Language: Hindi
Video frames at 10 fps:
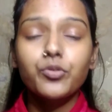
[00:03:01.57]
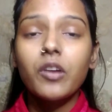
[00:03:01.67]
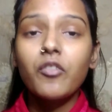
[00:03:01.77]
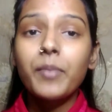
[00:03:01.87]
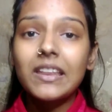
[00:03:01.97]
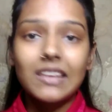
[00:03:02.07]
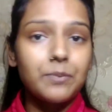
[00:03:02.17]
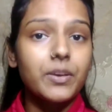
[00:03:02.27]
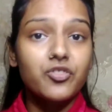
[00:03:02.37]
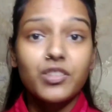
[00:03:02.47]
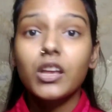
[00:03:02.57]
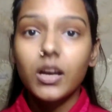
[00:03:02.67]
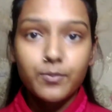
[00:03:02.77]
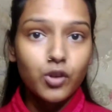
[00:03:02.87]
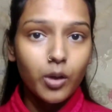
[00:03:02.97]
जो है वो हमारी स्किन पे अच्छे से
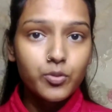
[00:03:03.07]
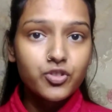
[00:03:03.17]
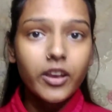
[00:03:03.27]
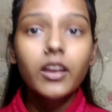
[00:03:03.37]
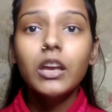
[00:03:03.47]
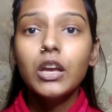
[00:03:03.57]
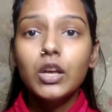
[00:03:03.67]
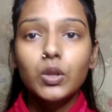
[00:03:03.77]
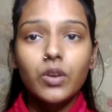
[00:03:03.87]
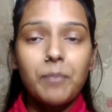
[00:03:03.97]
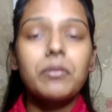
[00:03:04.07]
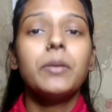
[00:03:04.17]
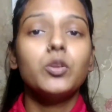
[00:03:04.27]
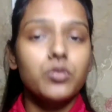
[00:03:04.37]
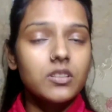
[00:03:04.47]
अब्जॉर्ब हो जाए तो यहाँ पर
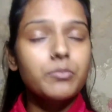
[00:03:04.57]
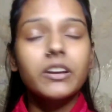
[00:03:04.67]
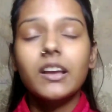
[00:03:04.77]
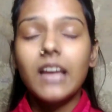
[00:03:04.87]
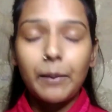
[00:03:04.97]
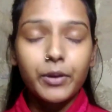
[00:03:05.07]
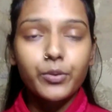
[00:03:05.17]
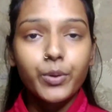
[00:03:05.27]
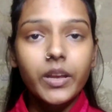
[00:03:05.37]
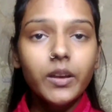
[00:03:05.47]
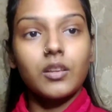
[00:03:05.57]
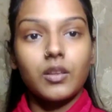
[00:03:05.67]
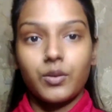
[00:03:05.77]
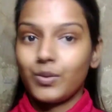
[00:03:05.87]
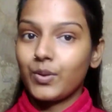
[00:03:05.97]
मैं दो से तीन मिनट का गैप रखूंगी
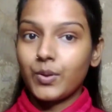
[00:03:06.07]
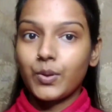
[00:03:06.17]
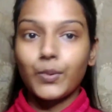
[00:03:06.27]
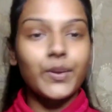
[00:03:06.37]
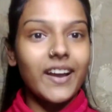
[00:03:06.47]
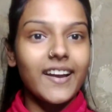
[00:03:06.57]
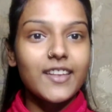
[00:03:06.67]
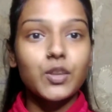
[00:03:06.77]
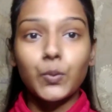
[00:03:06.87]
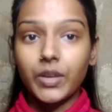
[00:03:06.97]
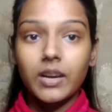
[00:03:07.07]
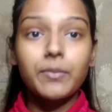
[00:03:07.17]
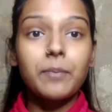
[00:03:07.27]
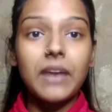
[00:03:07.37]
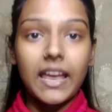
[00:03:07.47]
सो या गाइस टोनर
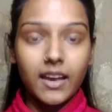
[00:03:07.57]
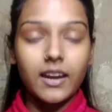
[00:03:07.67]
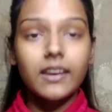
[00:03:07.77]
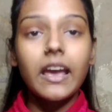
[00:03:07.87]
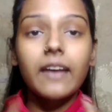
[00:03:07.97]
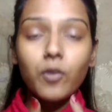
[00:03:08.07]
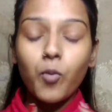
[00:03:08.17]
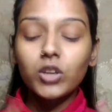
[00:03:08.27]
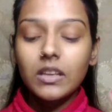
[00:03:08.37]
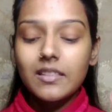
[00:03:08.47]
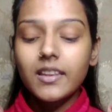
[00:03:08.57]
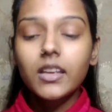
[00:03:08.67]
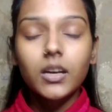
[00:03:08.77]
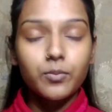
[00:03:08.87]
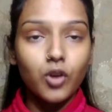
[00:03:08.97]
हमने अप्लाई कर लिया है वो बहुत इजीली
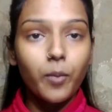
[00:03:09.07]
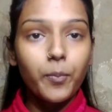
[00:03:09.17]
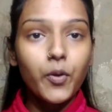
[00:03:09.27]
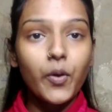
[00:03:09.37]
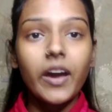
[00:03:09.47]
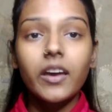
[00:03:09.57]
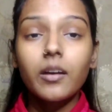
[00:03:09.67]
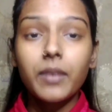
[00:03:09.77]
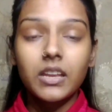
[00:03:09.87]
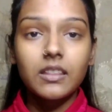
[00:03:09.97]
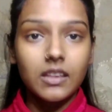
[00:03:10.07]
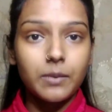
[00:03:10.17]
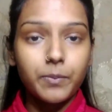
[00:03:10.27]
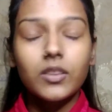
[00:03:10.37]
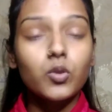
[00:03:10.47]
अब्जॉर्ब भी हो गया है हमारी स्किन
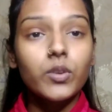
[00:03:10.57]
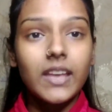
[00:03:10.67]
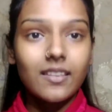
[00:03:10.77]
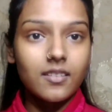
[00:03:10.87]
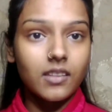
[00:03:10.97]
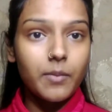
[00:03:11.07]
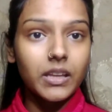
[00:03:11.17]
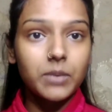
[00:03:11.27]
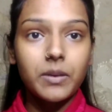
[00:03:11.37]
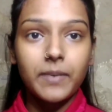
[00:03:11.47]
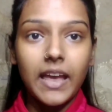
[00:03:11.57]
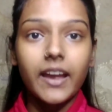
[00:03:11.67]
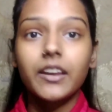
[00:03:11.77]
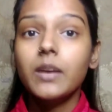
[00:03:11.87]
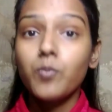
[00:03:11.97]
पर तो नेक्स्ट इसके बाद हमें अप्लाई
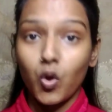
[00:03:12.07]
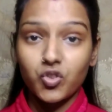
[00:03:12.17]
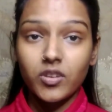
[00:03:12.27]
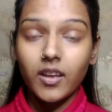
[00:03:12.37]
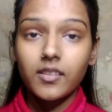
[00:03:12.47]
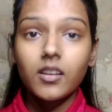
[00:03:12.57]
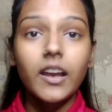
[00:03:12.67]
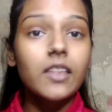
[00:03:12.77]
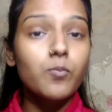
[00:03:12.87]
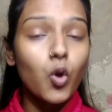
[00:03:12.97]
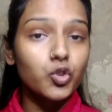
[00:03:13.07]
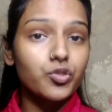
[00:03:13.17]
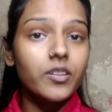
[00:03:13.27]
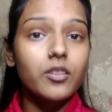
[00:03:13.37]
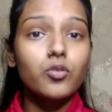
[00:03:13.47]
करना है मॉइस्चराइजर गाइस
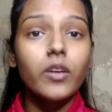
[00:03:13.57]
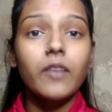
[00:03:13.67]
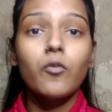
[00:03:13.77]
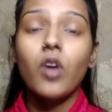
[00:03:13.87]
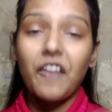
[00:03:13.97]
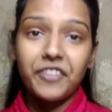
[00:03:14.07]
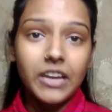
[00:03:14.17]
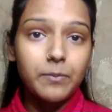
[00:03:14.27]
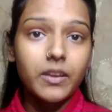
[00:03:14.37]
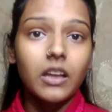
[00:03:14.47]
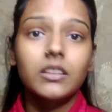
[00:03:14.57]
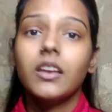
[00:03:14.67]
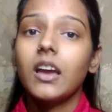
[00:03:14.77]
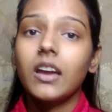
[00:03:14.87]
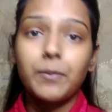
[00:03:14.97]
मॉइस्चराइजर जो है वो काफ़ी टाइप के आते
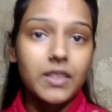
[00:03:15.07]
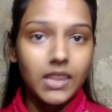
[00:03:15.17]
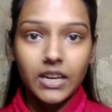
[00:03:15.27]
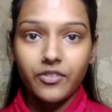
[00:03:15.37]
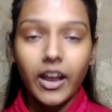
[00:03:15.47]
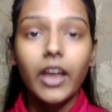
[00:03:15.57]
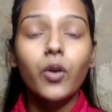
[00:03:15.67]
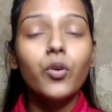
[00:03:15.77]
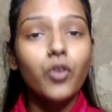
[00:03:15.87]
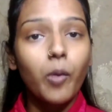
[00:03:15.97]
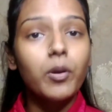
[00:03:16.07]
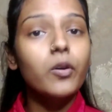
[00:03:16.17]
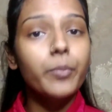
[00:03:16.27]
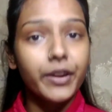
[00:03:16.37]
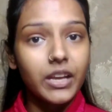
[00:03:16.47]
हैं अगर आपकी स्किन ड्राई हो नॉर्मल
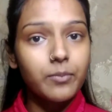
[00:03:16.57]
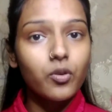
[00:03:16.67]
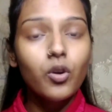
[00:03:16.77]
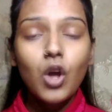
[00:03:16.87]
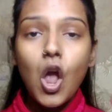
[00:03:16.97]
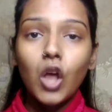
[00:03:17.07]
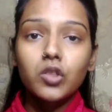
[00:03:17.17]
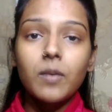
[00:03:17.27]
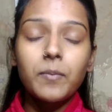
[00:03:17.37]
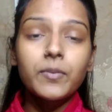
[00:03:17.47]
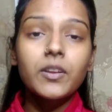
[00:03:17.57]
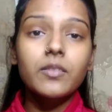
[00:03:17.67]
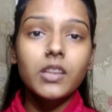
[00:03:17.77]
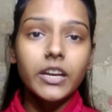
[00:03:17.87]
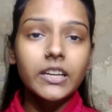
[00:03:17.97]
हो मीडियम हो तो आप अपना
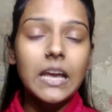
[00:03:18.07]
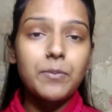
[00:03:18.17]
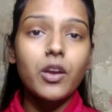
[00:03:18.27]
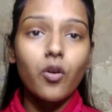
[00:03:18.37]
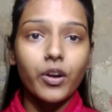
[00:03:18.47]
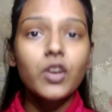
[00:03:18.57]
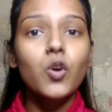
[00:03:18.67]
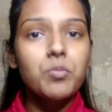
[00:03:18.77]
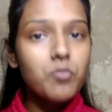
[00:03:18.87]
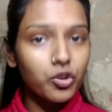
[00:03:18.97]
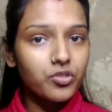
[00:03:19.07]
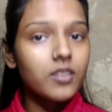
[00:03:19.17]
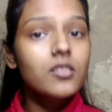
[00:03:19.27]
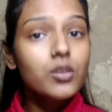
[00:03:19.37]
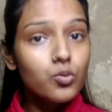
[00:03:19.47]
स्किन टाइप के अकॉर्डिंग कोई भी
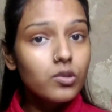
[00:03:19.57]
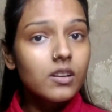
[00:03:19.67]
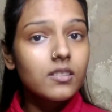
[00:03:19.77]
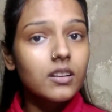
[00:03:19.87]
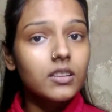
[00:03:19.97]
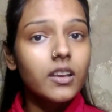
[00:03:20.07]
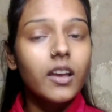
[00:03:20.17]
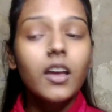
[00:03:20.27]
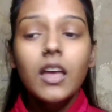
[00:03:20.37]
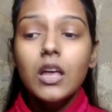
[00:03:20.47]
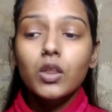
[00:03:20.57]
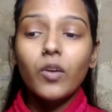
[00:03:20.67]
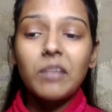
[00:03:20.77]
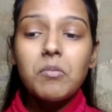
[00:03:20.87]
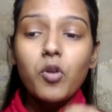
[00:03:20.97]
मॉइस्चराइजर यूज़ कर सकते हैं तो
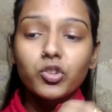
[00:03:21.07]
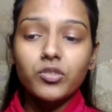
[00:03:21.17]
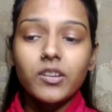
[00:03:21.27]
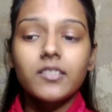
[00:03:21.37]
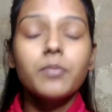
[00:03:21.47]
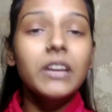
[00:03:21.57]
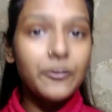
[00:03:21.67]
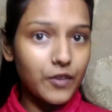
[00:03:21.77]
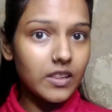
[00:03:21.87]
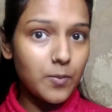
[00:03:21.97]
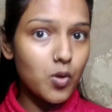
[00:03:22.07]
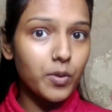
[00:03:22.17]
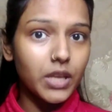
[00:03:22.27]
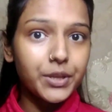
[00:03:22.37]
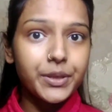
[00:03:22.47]
गाइज मैं मॉइस्चराइजर में डिफरेंस आपको
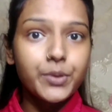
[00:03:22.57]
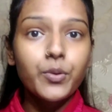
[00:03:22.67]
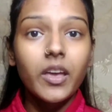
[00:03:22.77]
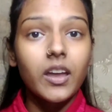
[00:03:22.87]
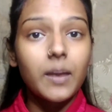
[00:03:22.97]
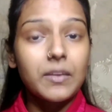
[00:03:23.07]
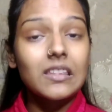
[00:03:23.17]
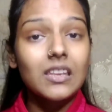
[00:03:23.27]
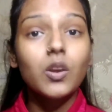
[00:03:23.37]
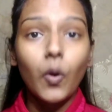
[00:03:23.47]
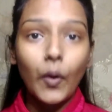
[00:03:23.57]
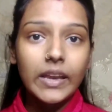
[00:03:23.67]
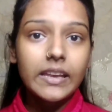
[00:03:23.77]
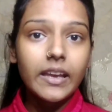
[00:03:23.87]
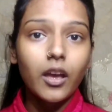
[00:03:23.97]
बता देती हूँ कि अगर आपकी स्किन
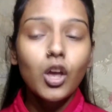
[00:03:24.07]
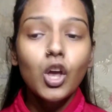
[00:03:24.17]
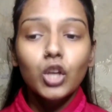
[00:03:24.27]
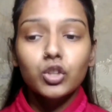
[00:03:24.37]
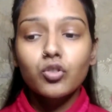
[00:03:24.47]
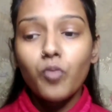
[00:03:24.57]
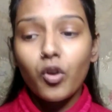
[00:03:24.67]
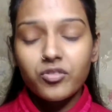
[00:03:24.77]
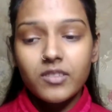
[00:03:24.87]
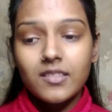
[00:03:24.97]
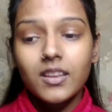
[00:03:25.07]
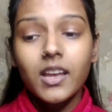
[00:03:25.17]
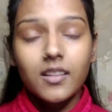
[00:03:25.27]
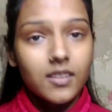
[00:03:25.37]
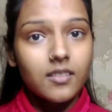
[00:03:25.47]
ऑयली है तो जो मॉइस्चराइजर की
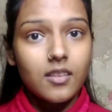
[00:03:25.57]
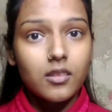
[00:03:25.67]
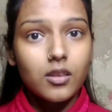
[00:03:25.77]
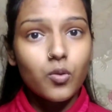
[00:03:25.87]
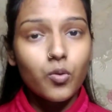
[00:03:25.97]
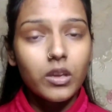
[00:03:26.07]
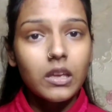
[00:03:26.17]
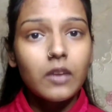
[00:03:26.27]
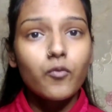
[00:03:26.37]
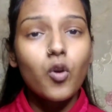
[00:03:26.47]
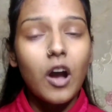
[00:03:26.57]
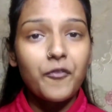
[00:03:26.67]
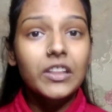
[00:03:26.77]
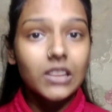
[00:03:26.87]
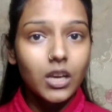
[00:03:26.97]
कंसिस्टेंसी होगी वो
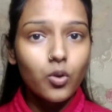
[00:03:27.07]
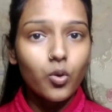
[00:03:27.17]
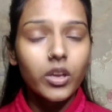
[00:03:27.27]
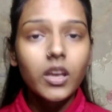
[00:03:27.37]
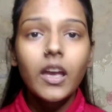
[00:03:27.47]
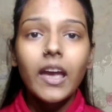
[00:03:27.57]
काफ़ी थिक होगी